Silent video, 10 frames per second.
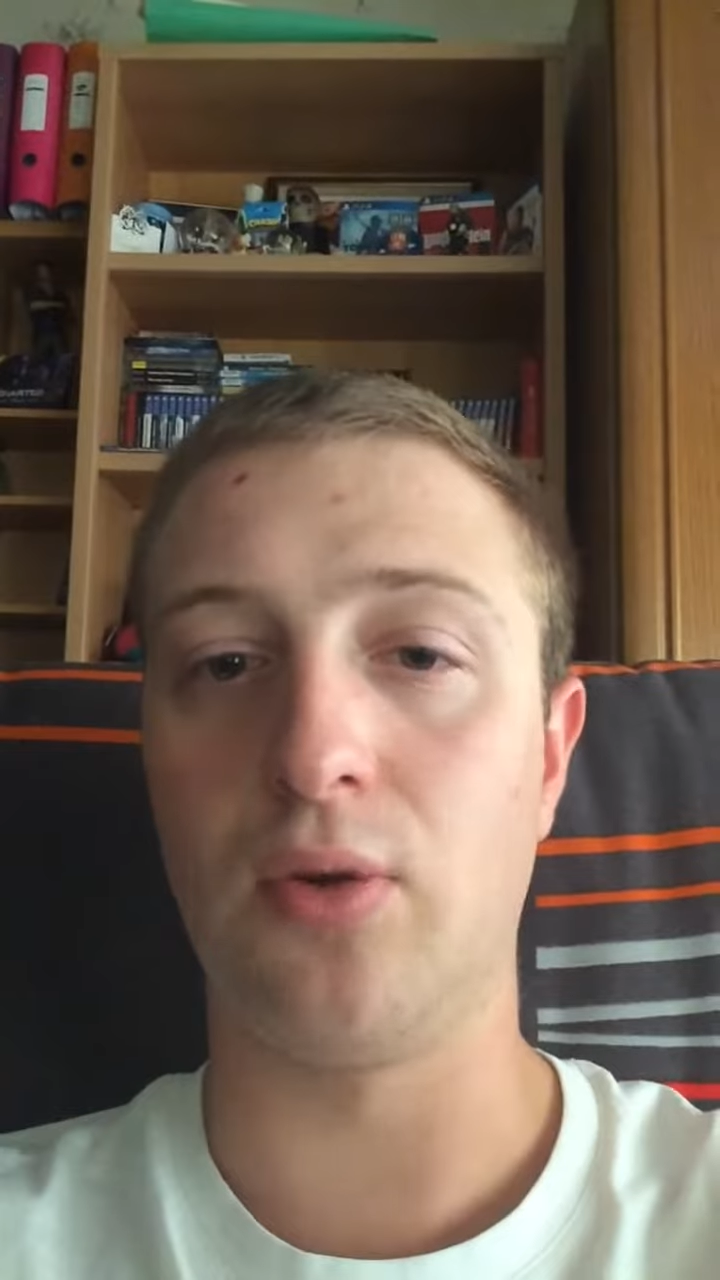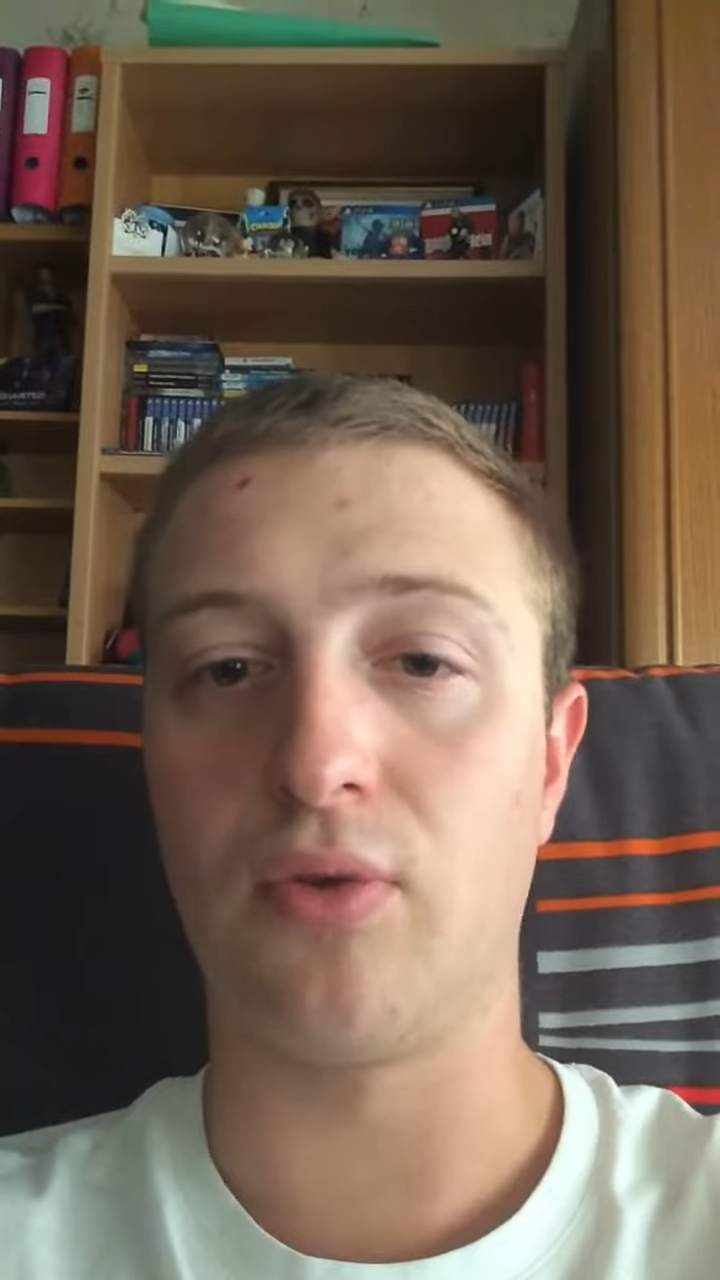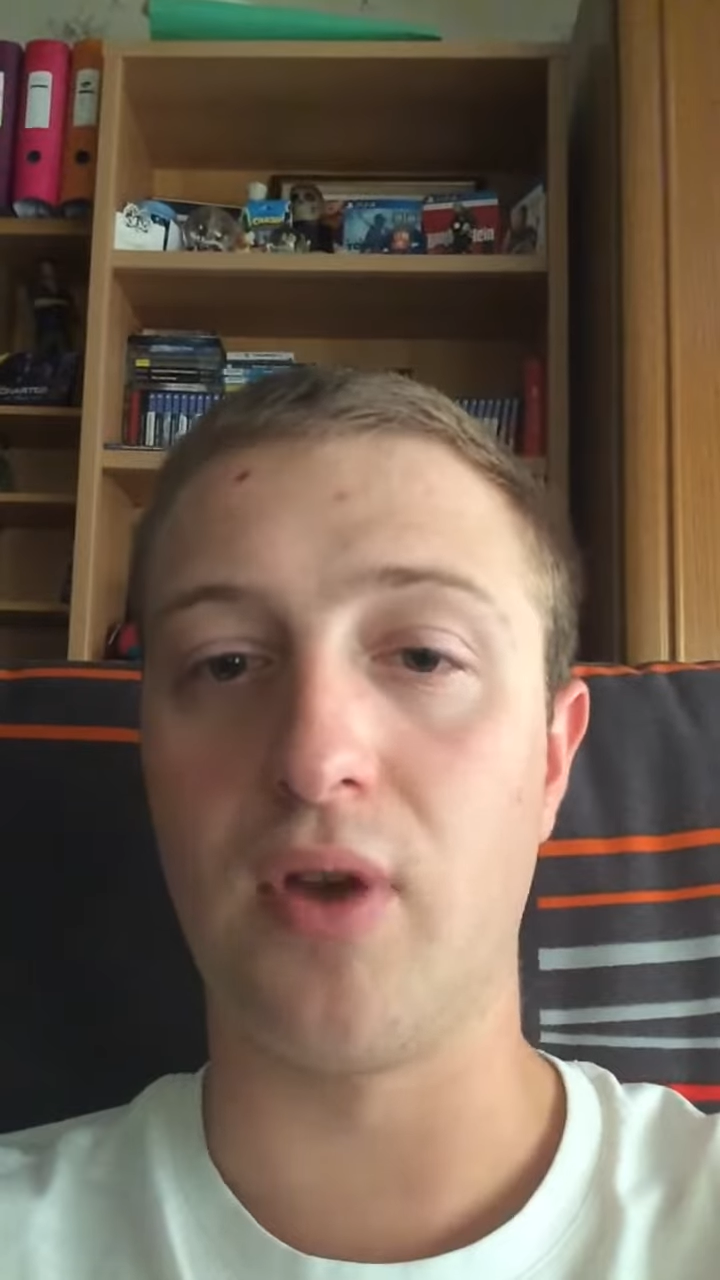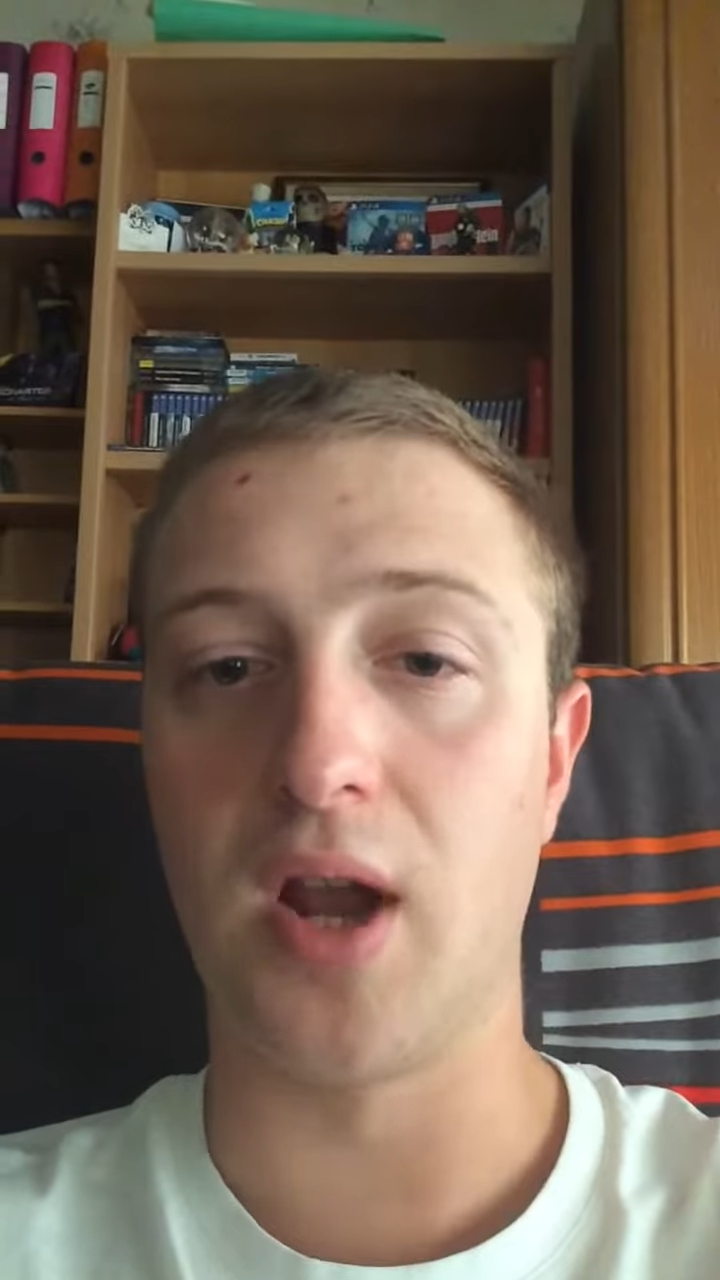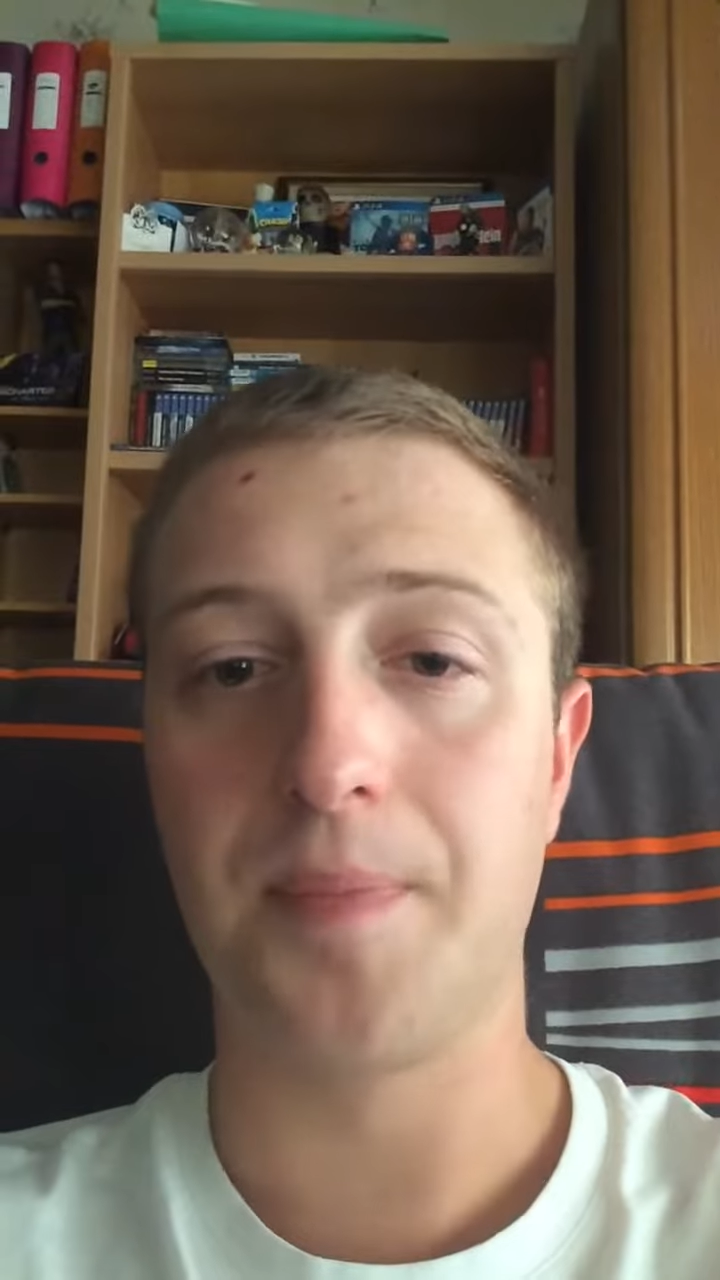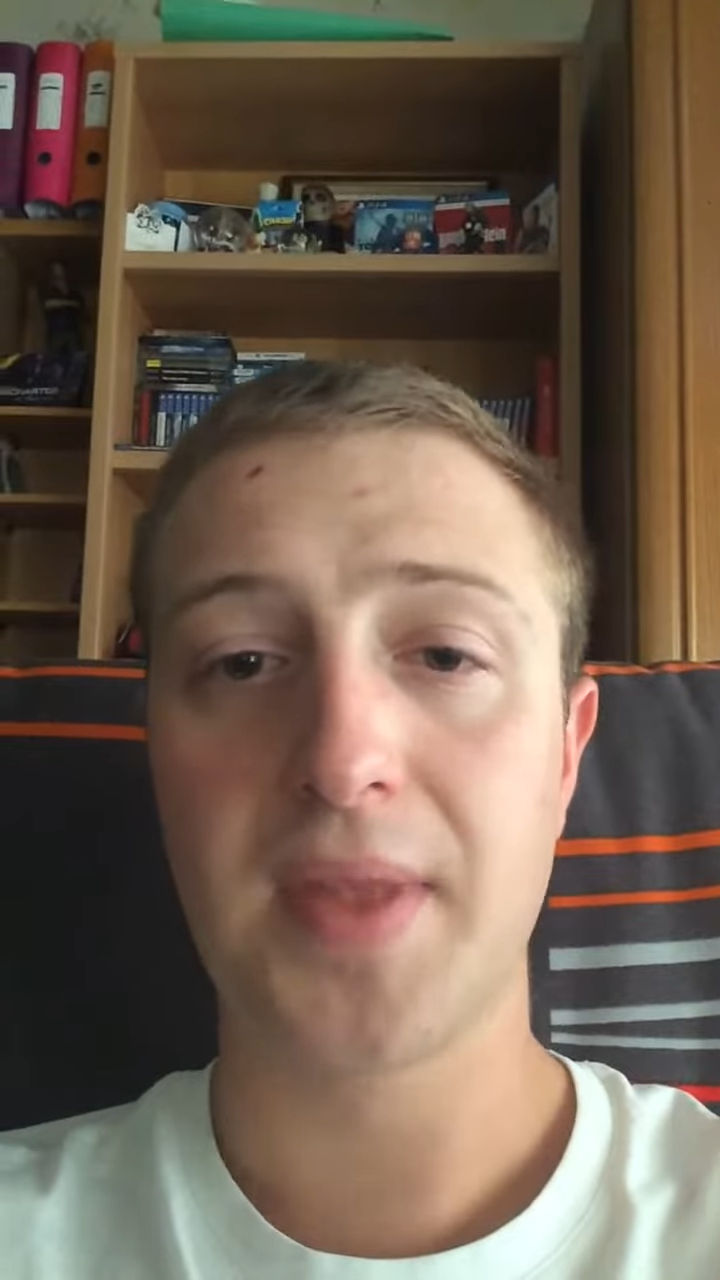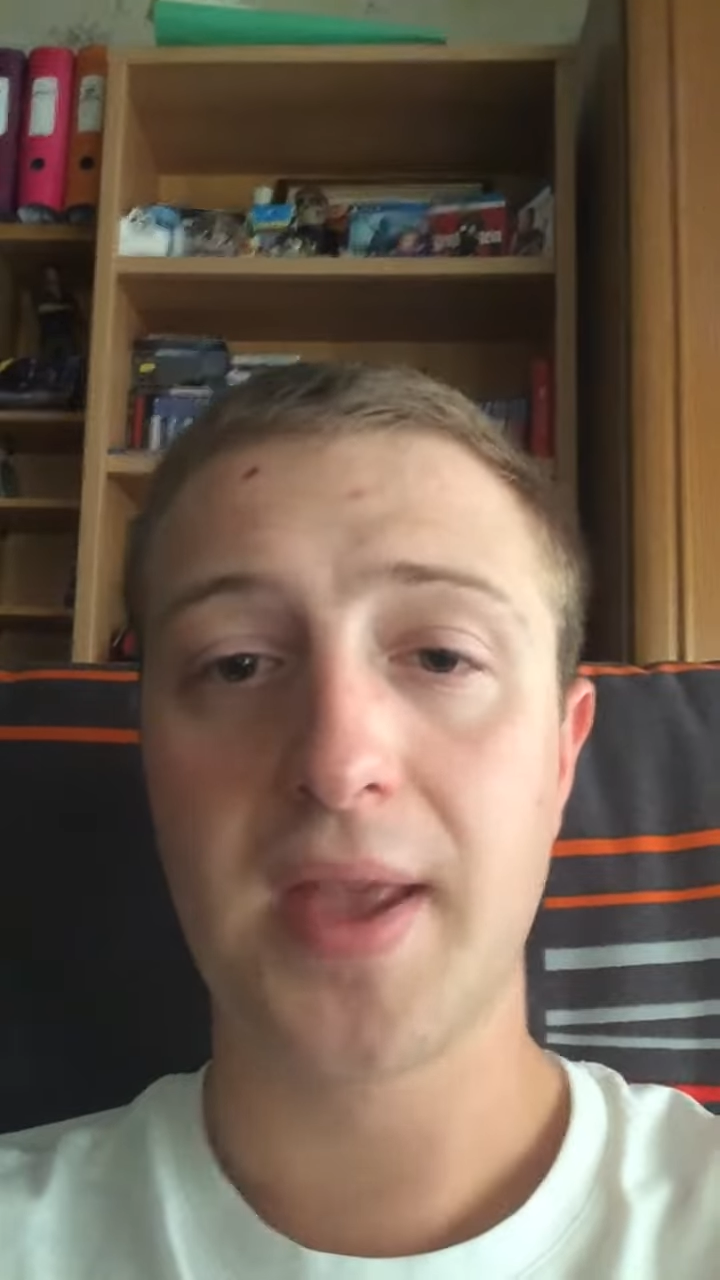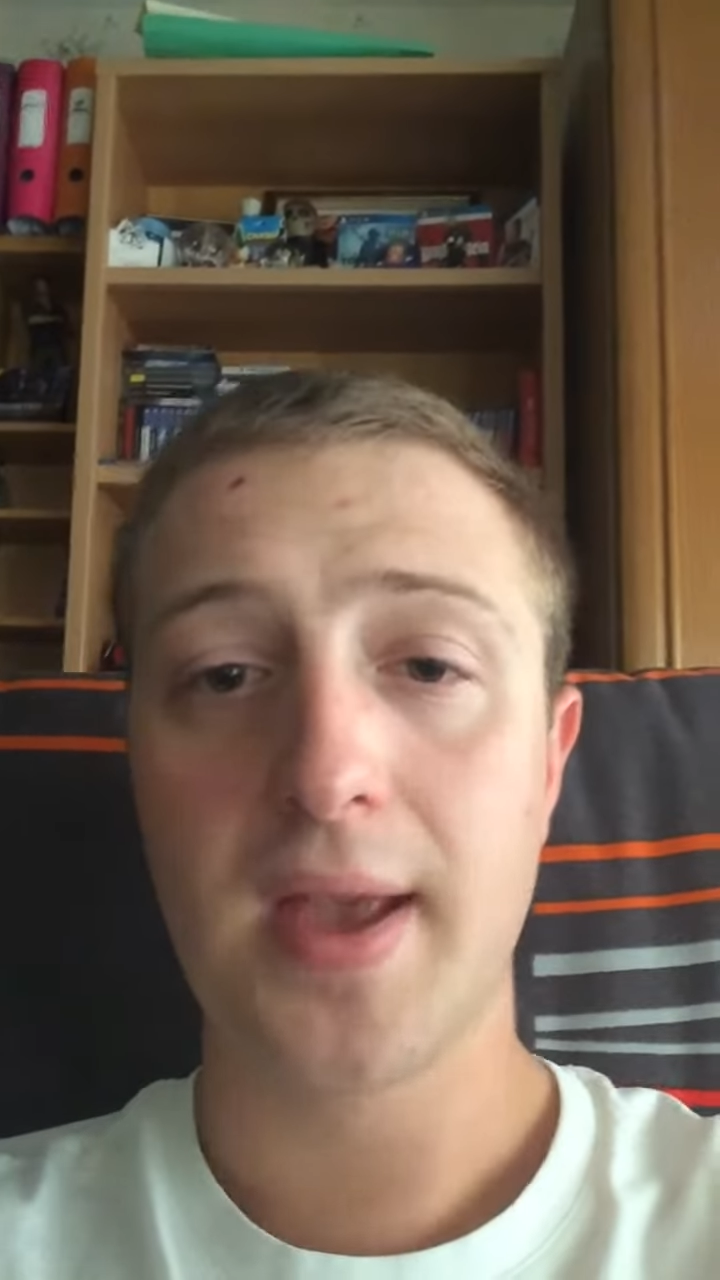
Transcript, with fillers: Donc voilà.